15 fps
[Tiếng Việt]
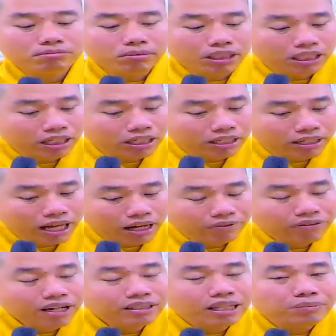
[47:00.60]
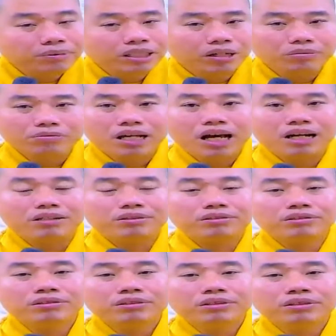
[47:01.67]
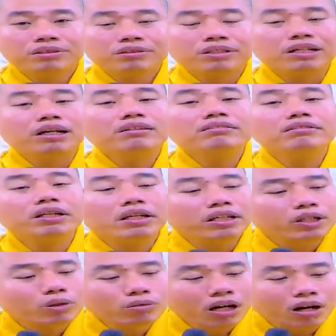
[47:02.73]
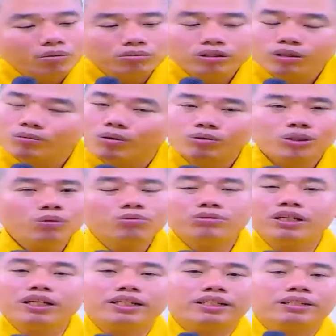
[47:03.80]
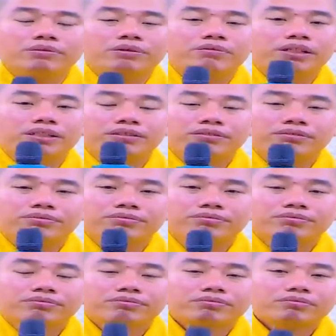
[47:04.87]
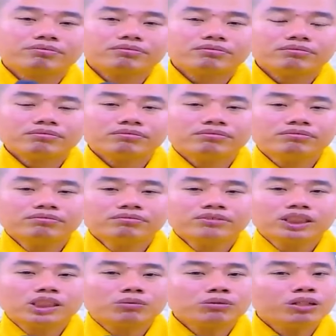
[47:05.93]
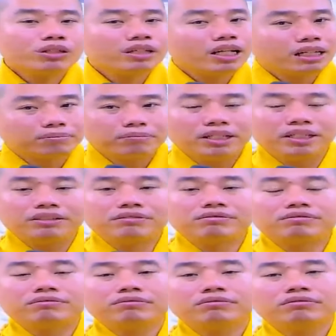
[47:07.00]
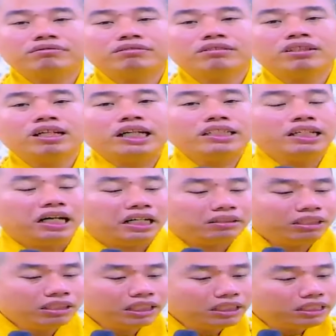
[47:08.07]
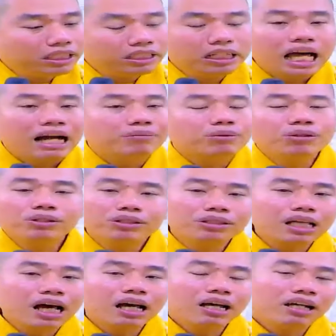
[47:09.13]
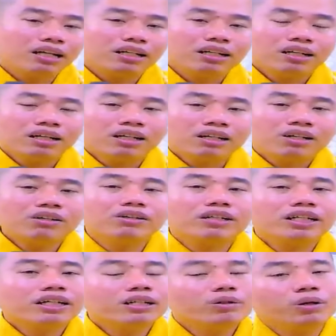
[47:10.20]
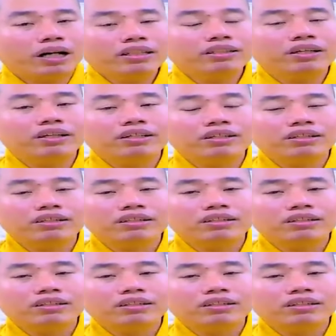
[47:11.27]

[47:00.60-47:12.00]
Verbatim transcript: mình đã phát tâm đi học đạo Thì ít gì cũng học được một chút gì đó quý vị Sống cho nó đặc biệt Hãy nhận thức cái việc làm của người ta Nó được cái kết quả gì